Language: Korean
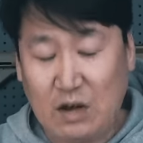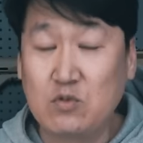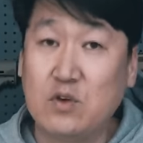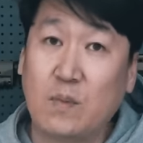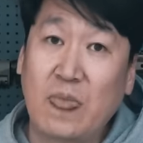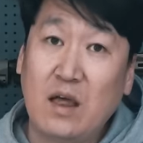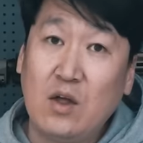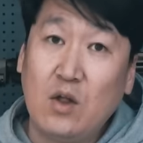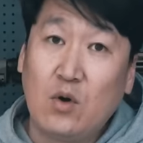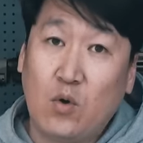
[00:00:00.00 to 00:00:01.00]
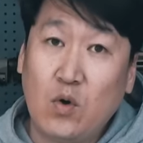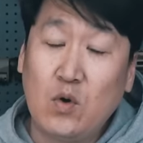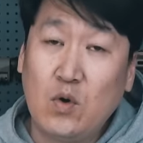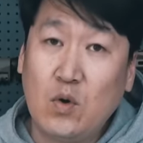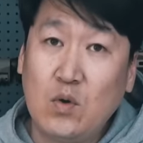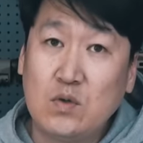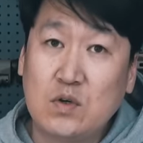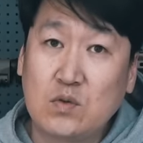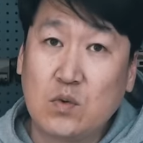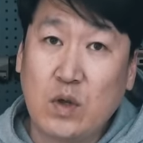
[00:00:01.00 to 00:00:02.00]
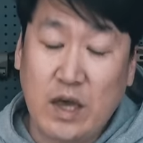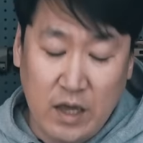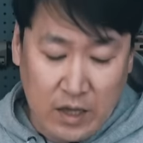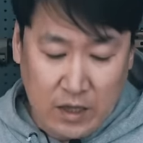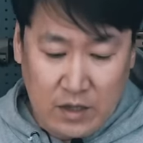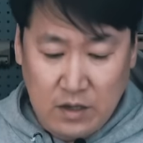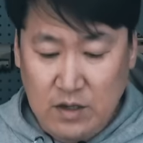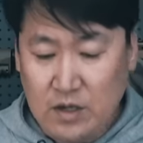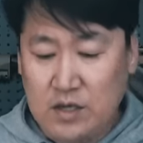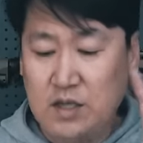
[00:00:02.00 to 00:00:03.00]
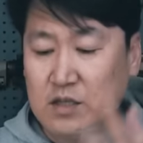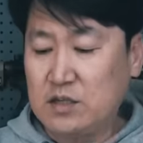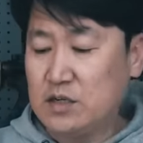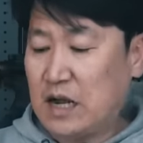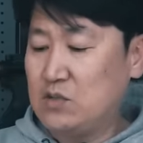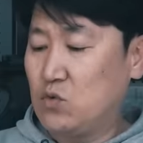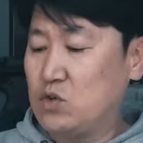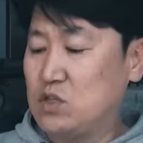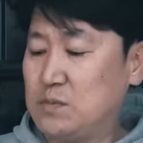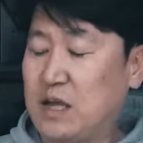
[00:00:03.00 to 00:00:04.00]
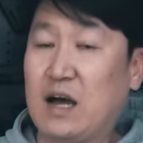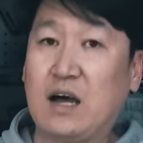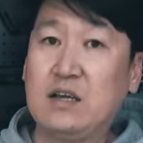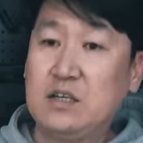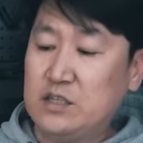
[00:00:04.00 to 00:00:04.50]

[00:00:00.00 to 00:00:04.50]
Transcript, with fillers: 아무튼 그런 정도의 이 기능들을 가지고 있습니다.